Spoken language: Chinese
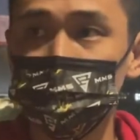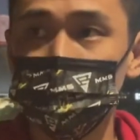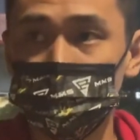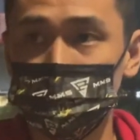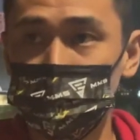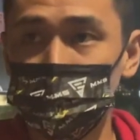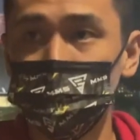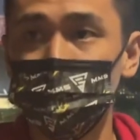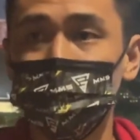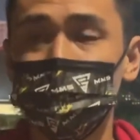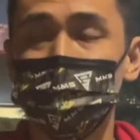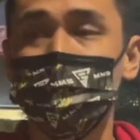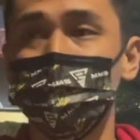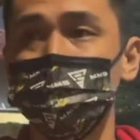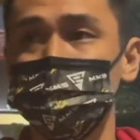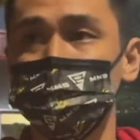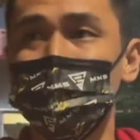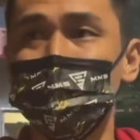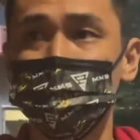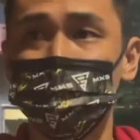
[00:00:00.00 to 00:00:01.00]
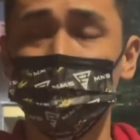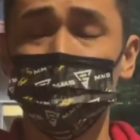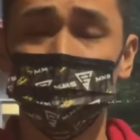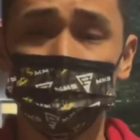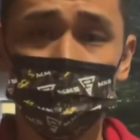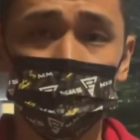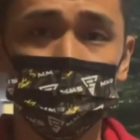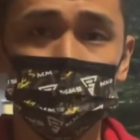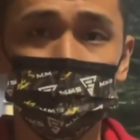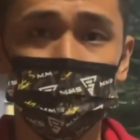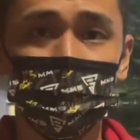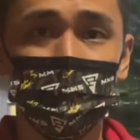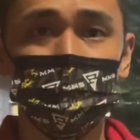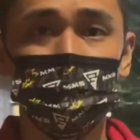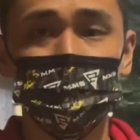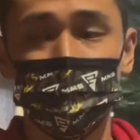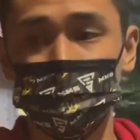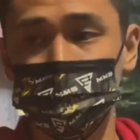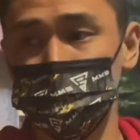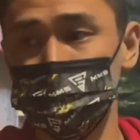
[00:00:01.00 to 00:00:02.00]
的破坏到打者的重心，但
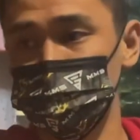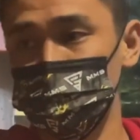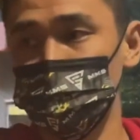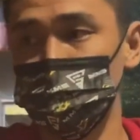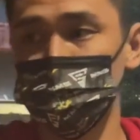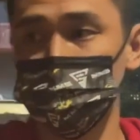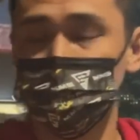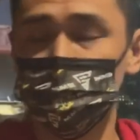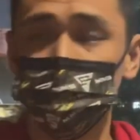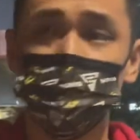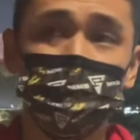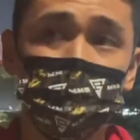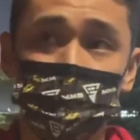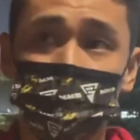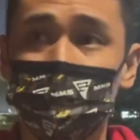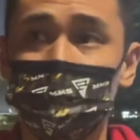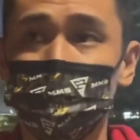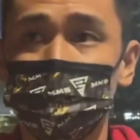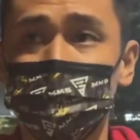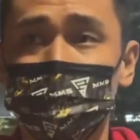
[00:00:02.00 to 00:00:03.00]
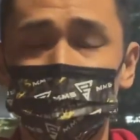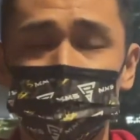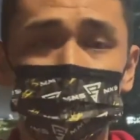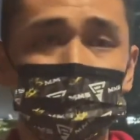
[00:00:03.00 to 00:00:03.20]
是还是最后形成安打。